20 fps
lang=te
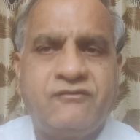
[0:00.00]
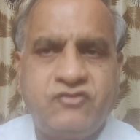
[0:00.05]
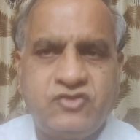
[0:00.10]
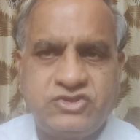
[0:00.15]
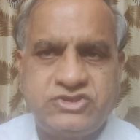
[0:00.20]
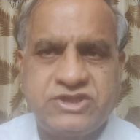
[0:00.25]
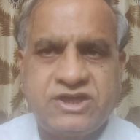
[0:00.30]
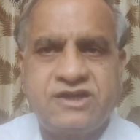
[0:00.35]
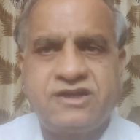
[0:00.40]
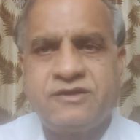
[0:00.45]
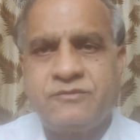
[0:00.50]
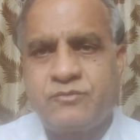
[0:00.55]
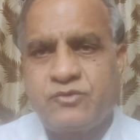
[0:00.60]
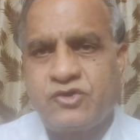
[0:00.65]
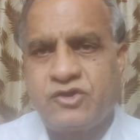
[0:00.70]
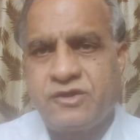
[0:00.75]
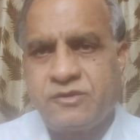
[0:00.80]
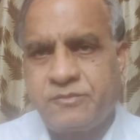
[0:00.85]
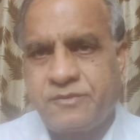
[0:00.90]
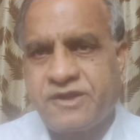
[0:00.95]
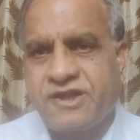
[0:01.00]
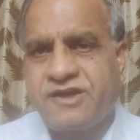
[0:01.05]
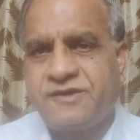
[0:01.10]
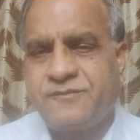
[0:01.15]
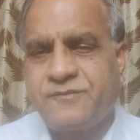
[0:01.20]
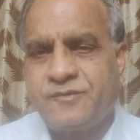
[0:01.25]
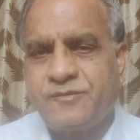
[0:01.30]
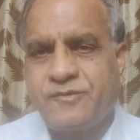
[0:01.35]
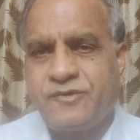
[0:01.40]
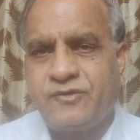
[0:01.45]
ఆ విచారణ పునః
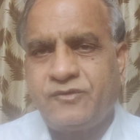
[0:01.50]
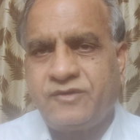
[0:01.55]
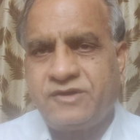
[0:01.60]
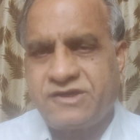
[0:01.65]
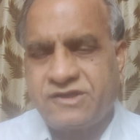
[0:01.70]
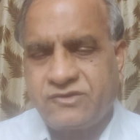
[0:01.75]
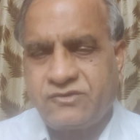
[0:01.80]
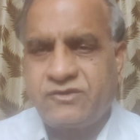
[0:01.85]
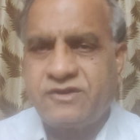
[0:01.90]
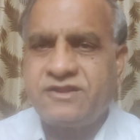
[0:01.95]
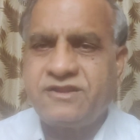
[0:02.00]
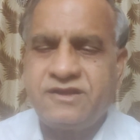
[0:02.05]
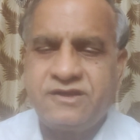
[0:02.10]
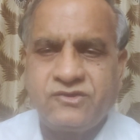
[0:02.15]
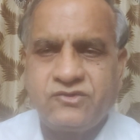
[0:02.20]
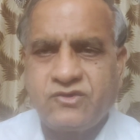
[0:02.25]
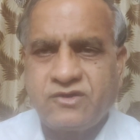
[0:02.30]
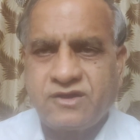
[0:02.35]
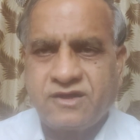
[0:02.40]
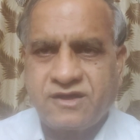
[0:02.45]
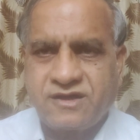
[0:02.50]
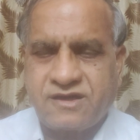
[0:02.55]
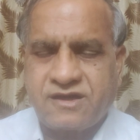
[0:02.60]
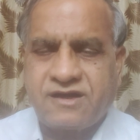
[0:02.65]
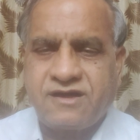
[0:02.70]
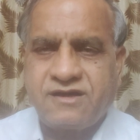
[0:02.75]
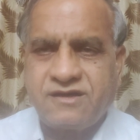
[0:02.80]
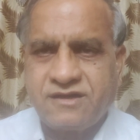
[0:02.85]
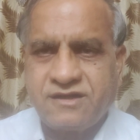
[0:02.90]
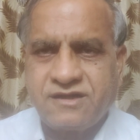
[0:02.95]
ప్రారంభం అవ్వడం కూడా దీనికి ఒక
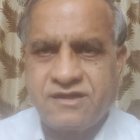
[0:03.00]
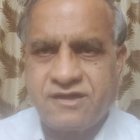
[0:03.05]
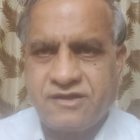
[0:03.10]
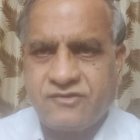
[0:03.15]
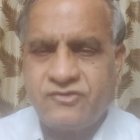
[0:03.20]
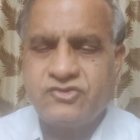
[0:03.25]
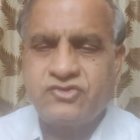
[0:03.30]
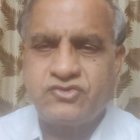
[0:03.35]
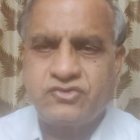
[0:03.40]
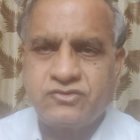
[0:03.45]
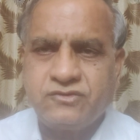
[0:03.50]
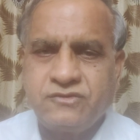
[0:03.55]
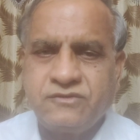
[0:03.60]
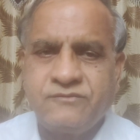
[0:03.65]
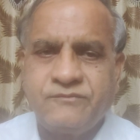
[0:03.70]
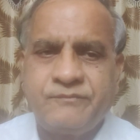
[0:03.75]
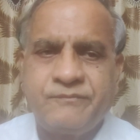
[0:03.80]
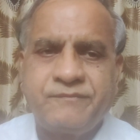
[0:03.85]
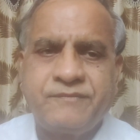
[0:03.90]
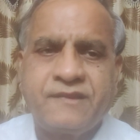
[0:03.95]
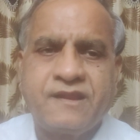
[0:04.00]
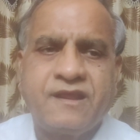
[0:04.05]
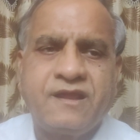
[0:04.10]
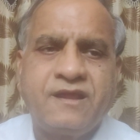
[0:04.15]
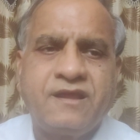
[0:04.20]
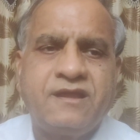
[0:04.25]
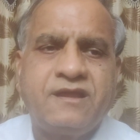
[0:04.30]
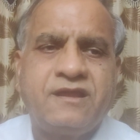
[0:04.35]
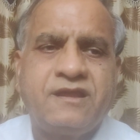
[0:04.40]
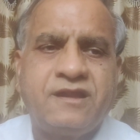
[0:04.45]
కారణం కావచ్చు
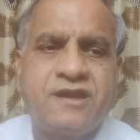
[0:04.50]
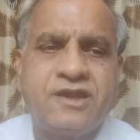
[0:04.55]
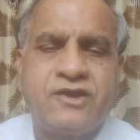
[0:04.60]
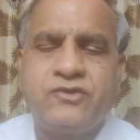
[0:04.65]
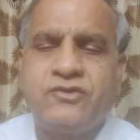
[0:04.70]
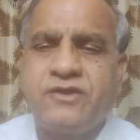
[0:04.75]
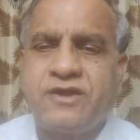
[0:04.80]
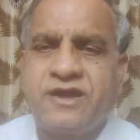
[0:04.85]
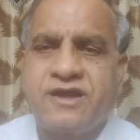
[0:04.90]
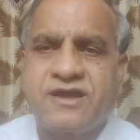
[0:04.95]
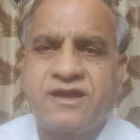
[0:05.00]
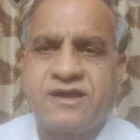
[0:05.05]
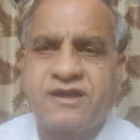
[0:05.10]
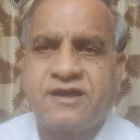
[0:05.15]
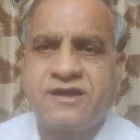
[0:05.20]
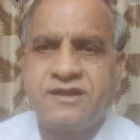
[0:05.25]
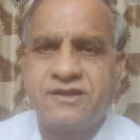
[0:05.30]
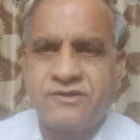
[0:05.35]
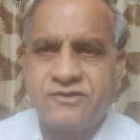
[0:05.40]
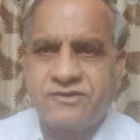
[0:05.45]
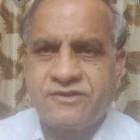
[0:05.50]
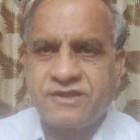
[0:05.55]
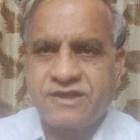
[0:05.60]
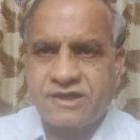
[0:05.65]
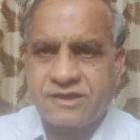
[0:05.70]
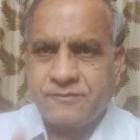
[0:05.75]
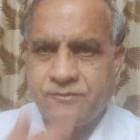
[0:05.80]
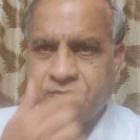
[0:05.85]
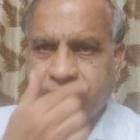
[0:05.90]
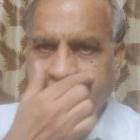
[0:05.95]
ఈ రెండు ఏకకాలంలో
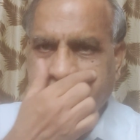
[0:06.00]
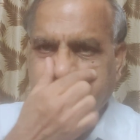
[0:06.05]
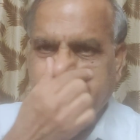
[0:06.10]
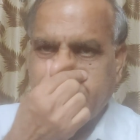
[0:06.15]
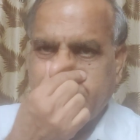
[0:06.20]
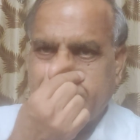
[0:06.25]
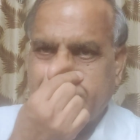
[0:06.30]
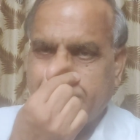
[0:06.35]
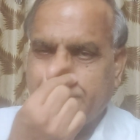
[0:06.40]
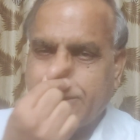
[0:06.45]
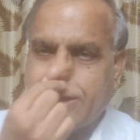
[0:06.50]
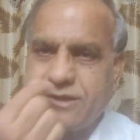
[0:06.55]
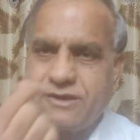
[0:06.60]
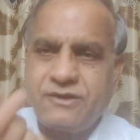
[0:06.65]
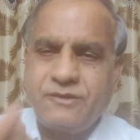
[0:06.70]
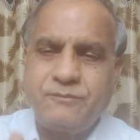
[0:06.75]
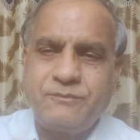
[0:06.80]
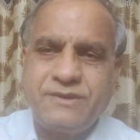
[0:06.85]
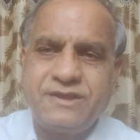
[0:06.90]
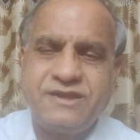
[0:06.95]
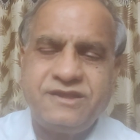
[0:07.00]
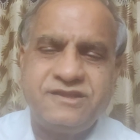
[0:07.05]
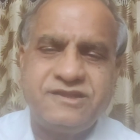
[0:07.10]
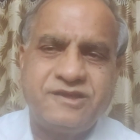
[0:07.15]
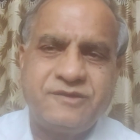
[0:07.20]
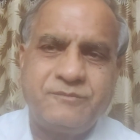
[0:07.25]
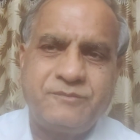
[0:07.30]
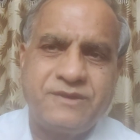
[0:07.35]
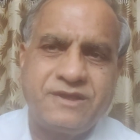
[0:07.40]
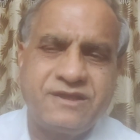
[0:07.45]
జరగబోతున్నాయి ఈ సమయంలో
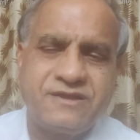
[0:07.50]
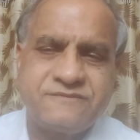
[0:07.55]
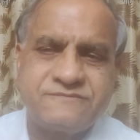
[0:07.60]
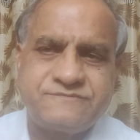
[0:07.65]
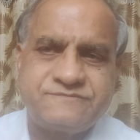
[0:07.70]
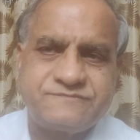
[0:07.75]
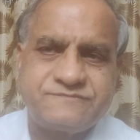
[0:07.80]
బీజేపీ